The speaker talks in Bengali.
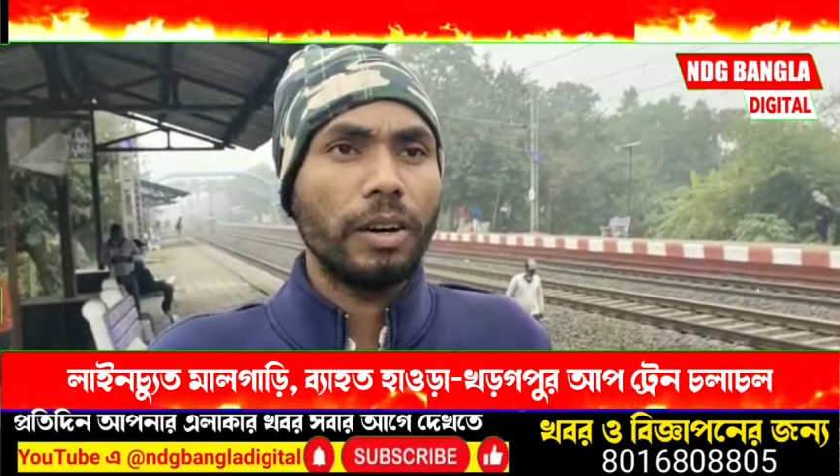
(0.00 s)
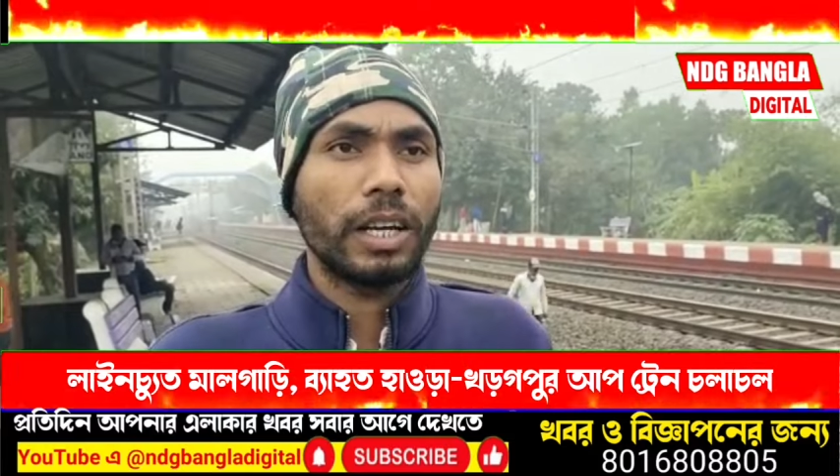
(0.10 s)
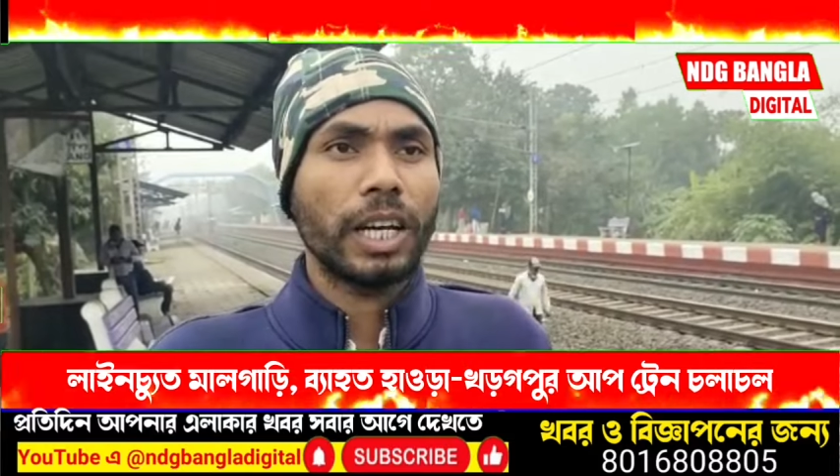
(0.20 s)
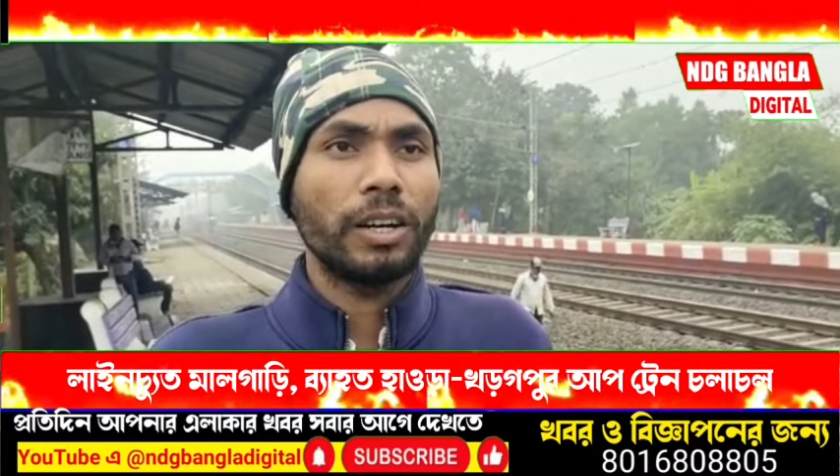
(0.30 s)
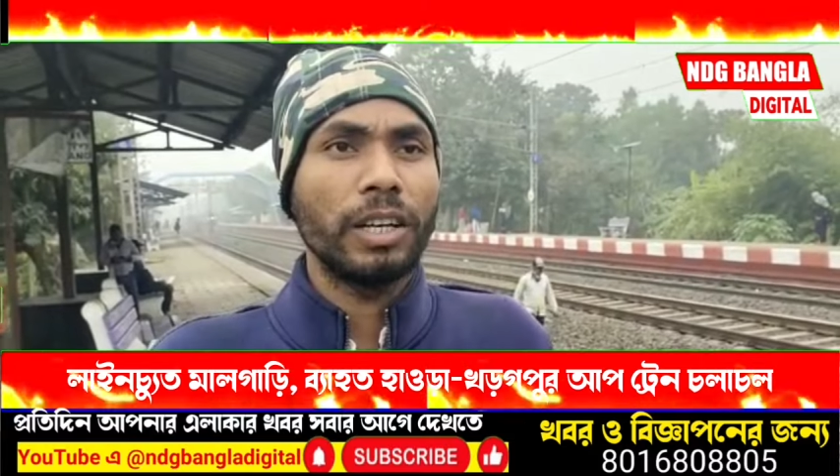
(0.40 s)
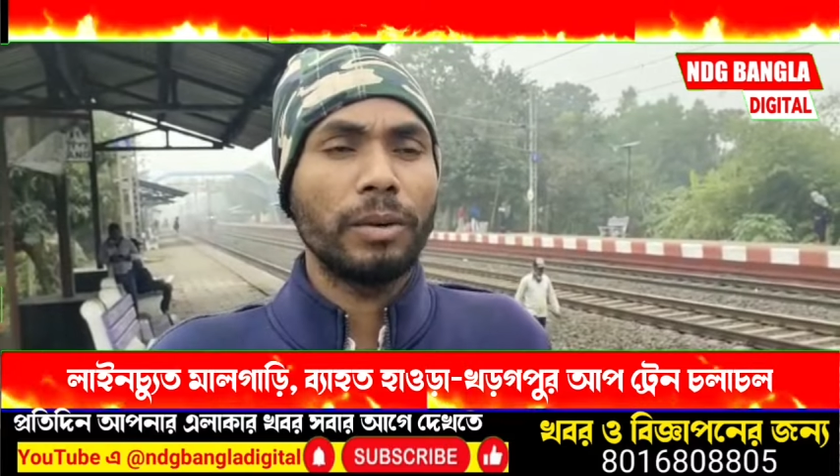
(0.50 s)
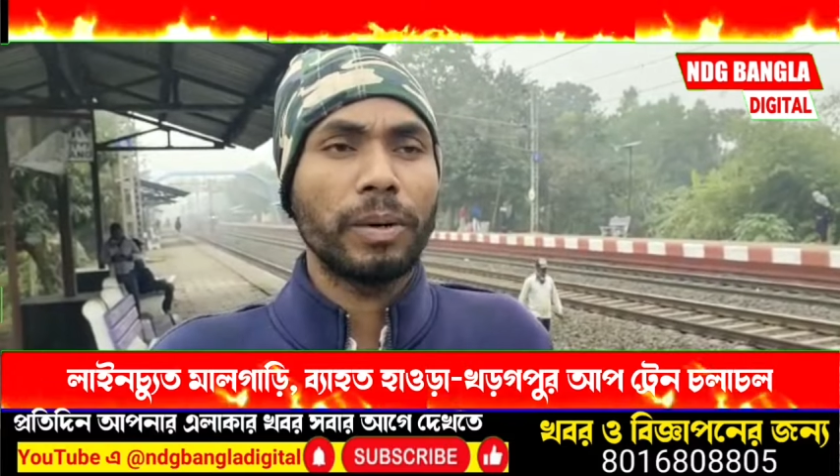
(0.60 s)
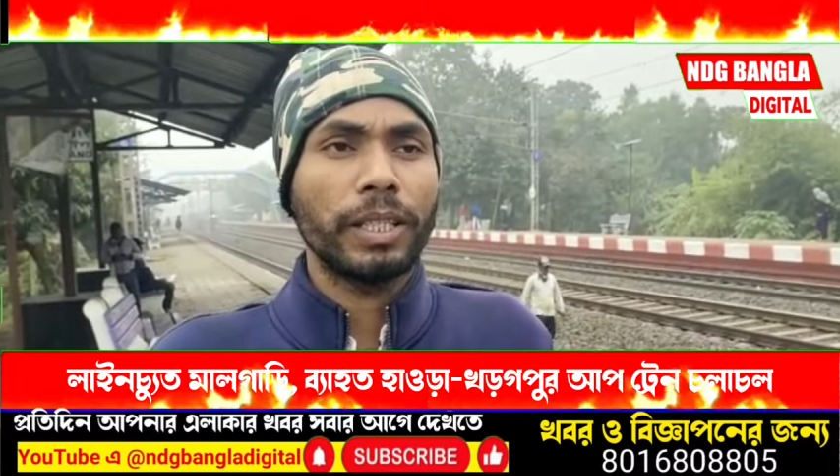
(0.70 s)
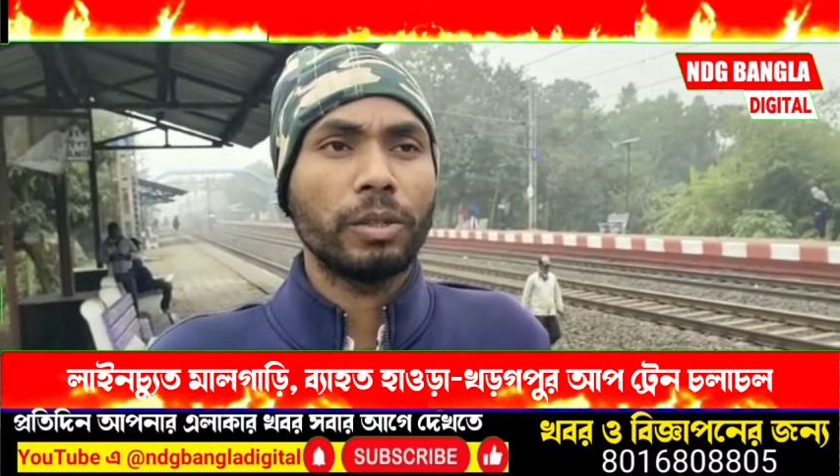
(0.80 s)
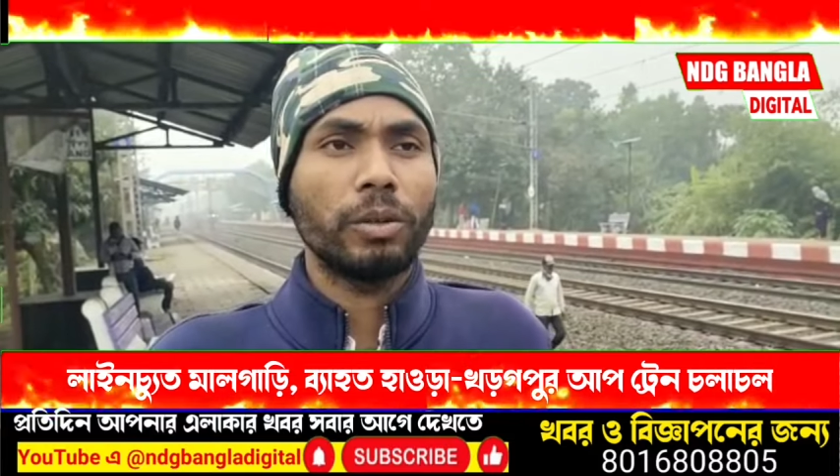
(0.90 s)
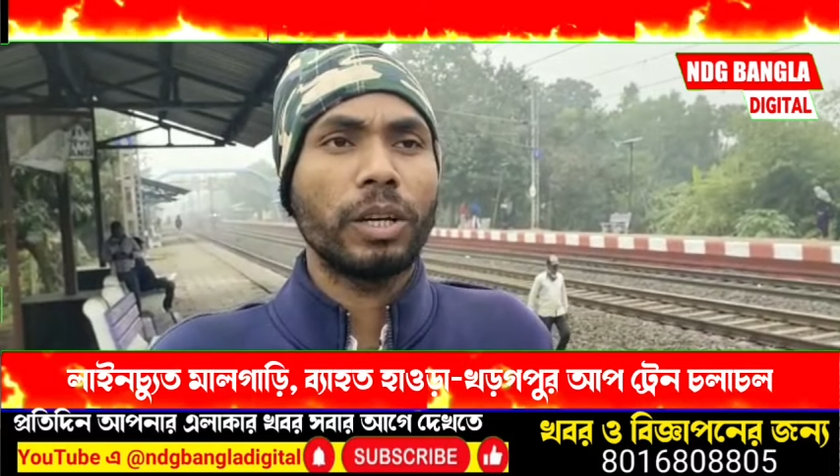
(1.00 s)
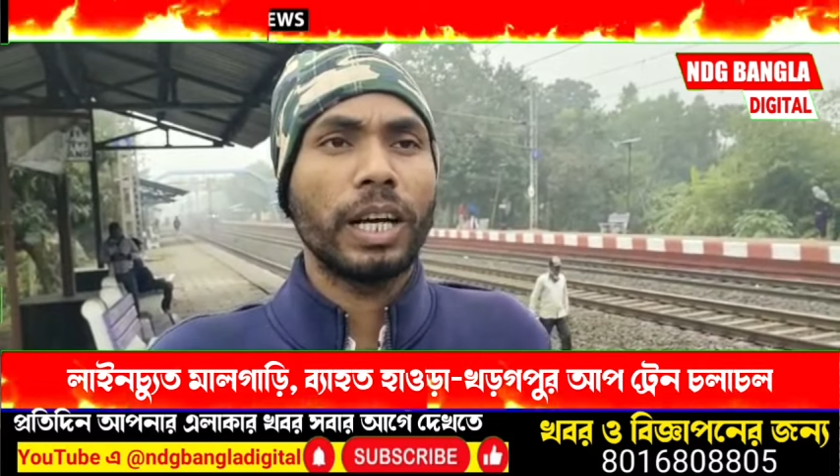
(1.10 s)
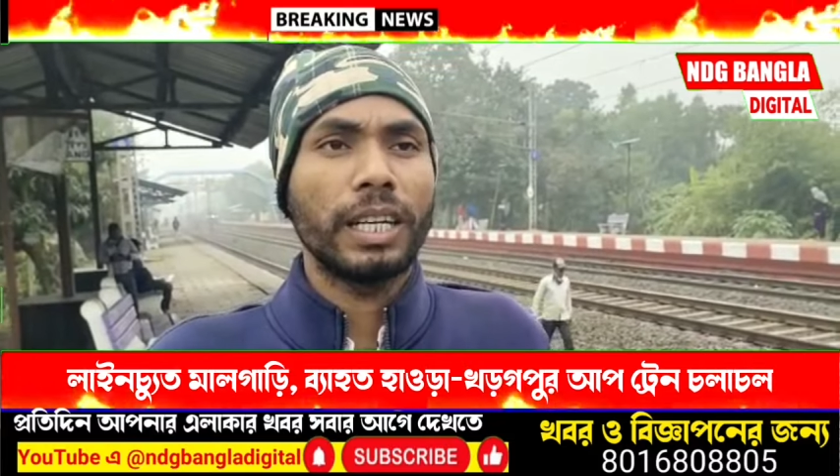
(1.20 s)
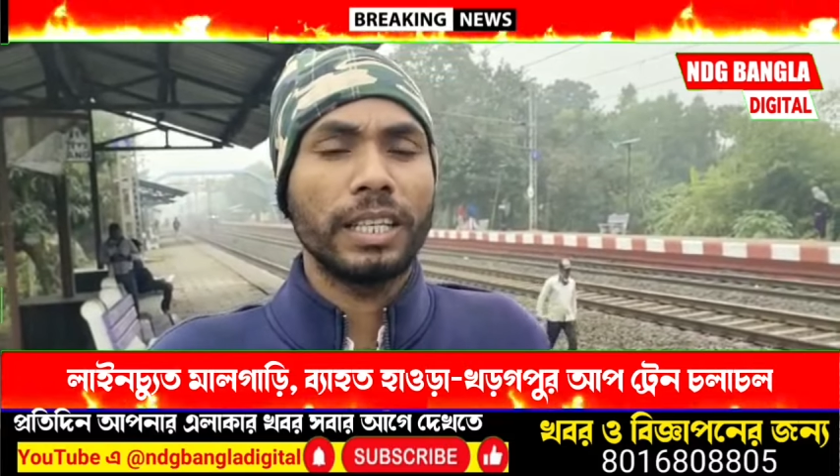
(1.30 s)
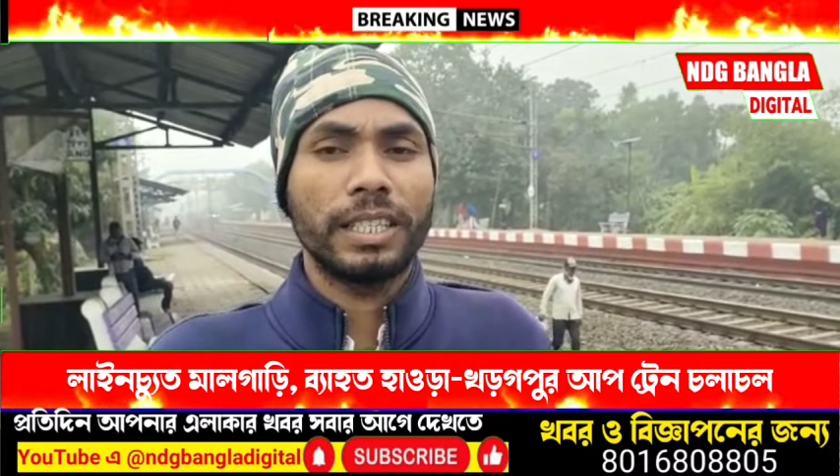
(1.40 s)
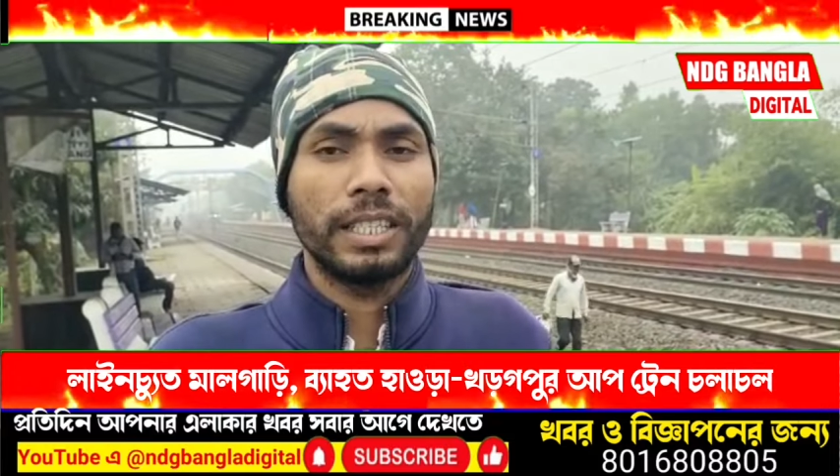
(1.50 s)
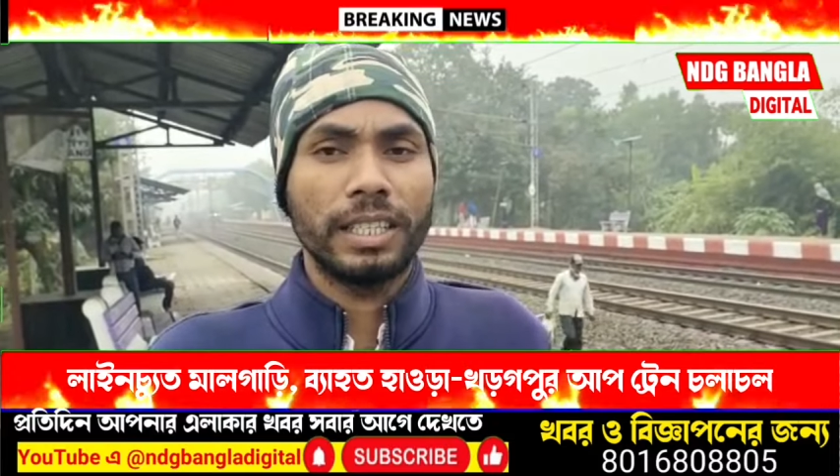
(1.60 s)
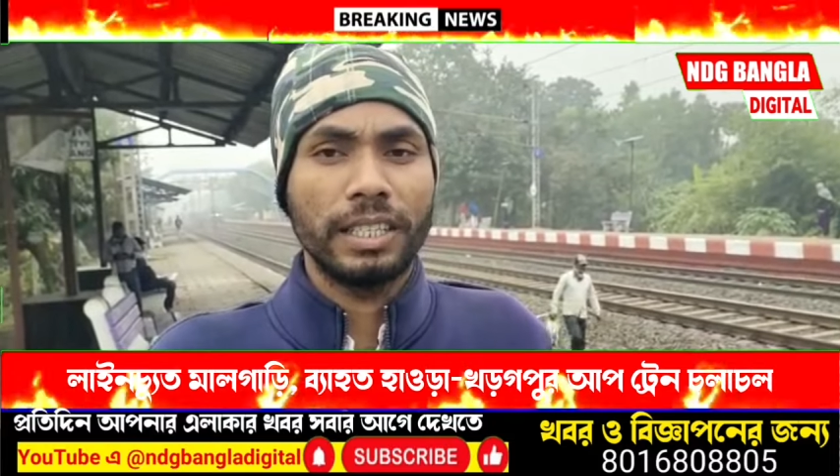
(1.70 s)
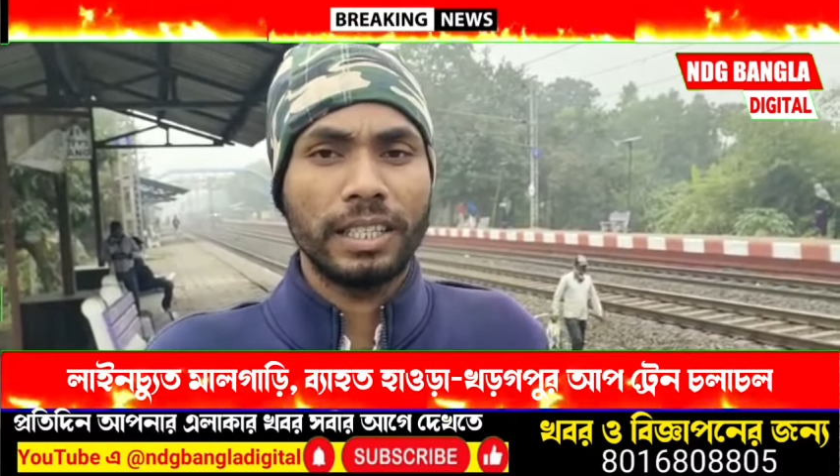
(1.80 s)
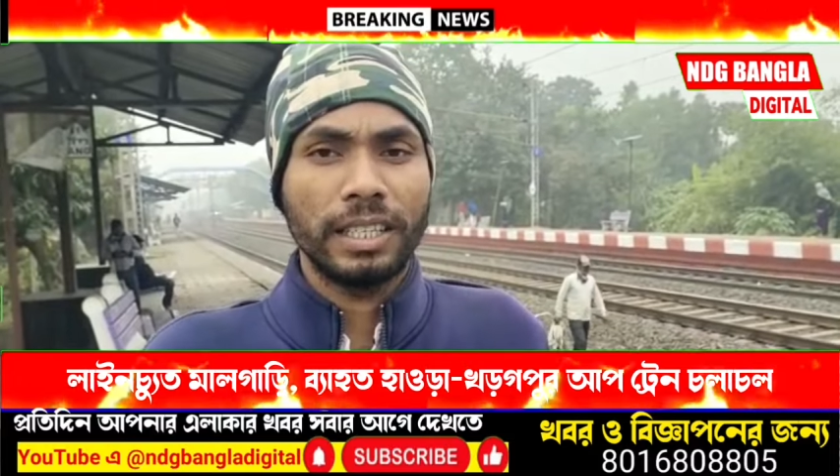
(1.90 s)
হওয়ার কারণে এ পাশে কোনো গাড়ি
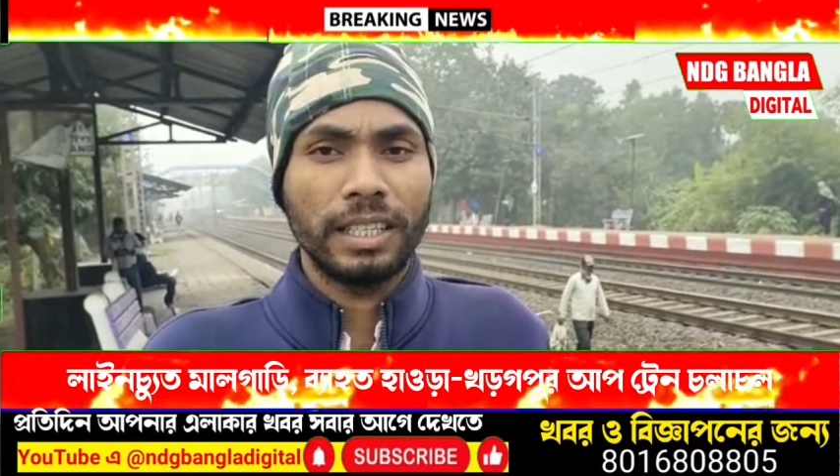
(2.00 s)
আসছে না